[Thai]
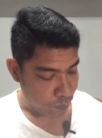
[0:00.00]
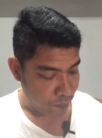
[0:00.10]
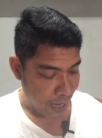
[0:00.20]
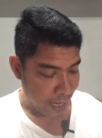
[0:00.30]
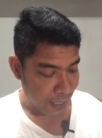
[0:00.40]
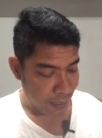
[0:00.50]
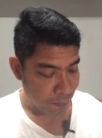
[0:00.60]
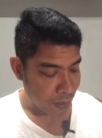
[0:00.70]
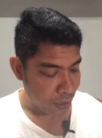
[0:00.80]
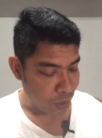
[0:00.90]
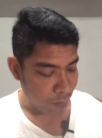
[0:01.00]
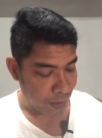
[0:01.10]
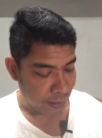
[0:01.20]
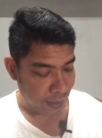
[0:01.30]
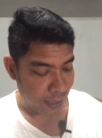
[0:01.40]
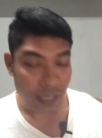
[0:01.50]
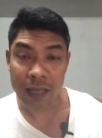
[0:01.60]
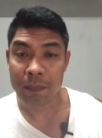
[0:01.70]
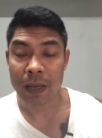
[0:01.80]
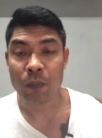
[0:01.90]
ฝ่ายน้ำเงินจอมกิตินี่
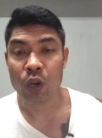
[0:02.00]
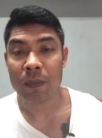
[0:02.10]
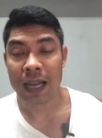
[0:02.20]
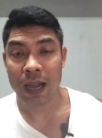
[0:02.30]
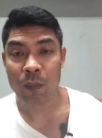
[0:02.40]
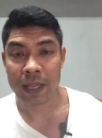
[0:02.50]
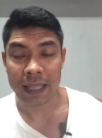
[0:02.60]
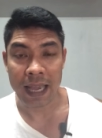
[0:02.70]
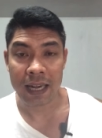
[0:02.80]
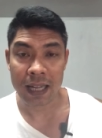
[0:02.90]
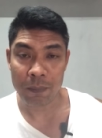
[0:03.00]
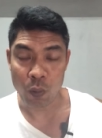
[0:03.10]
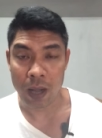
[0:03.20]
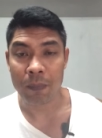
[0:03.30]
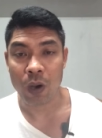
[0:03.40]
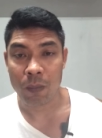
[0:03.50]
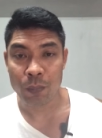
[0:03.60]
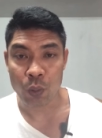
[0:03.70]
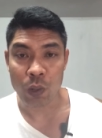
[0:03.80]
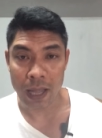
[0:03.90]
เป็นมวยมาเข้าเวรแทนนะครับ ความพร้อม
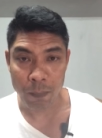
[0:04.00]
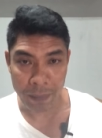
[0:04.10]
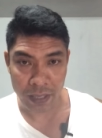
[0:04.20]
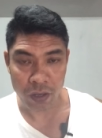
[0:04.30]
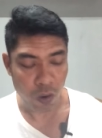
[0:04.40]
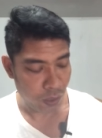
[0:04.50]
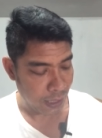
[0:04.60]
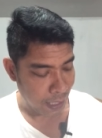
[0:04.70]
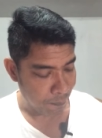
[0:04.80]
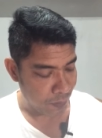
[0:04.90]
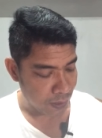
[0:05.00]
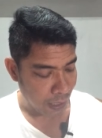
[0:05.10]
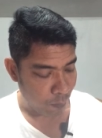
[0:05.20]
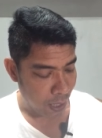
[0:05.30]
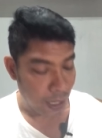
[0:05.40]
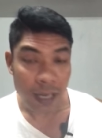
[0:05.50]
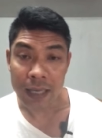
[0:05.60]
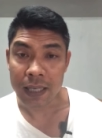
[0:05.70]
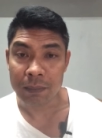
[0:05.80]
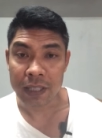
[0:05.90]
ดูแล้วเป็นรองนะครับ เนื่องจากว่า
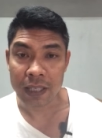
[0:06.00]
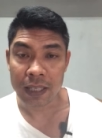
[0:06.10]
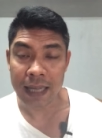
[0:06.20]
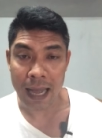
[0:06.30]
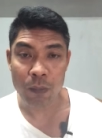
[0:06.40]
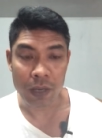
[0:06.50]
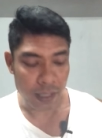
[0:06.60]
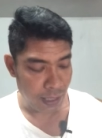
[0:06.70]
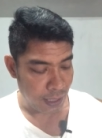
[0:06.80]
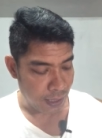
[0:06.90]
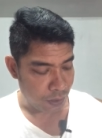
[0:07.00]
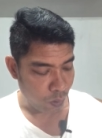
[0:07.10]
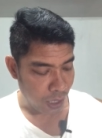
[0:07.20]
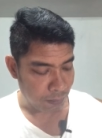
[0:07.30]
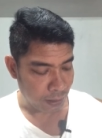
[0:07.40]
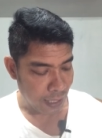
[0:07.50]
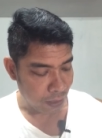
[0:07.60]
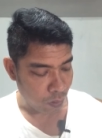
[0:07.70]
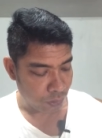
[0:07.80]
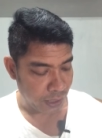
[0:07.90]
เดิมที9ก้าหมื่นนี่จะชกกับทางด้าน
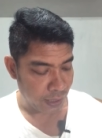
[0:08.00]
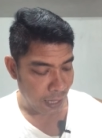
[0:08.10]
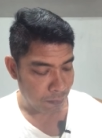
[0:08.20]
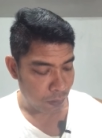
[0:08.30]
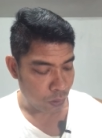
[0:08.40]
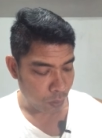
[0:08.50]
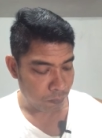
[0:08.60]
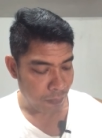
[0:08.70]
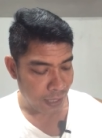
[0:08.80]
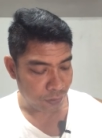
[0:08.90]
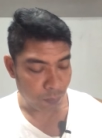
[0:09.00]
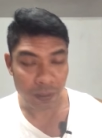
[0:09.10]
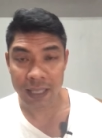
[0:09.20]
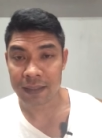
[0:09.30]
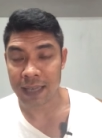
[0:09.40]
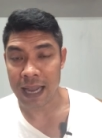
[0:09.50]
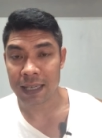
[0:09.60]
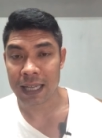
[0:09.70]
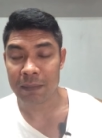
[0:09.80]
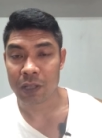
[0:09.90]
ของสิงห์ดำรถบ้านสมเกียรติตรัง
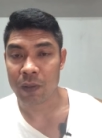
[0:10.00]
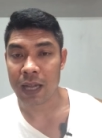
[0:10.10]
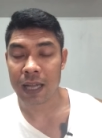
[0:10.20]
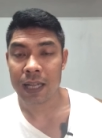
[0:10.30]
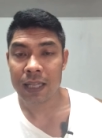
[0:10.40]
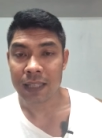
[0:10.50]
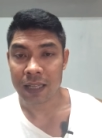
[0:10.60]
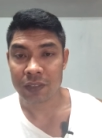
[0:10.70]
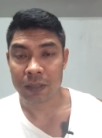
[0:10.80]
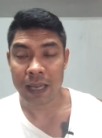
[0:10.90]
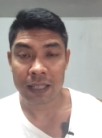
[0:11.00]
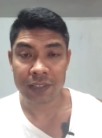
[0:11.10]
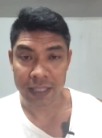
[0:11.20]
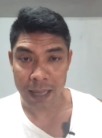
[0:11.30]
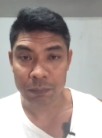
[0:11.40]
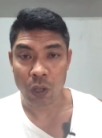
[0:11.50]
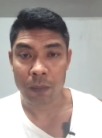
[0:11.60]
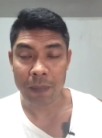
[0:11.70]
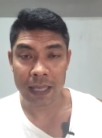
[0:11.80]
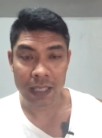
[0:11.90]
นะครับ แต่ว่าทางสิงห์สิงห์ดำถอน
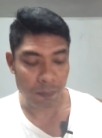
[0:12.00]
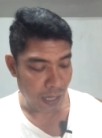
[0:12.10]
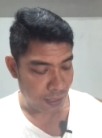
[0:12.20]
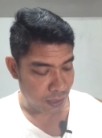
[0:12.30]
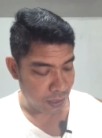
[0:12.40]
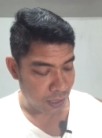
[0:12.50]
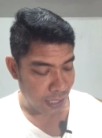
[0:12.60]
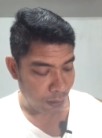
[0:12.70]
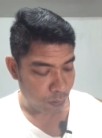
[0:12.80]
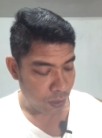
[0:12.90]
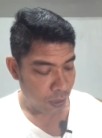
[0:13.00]
ไปทีมงานจึงดึงเอา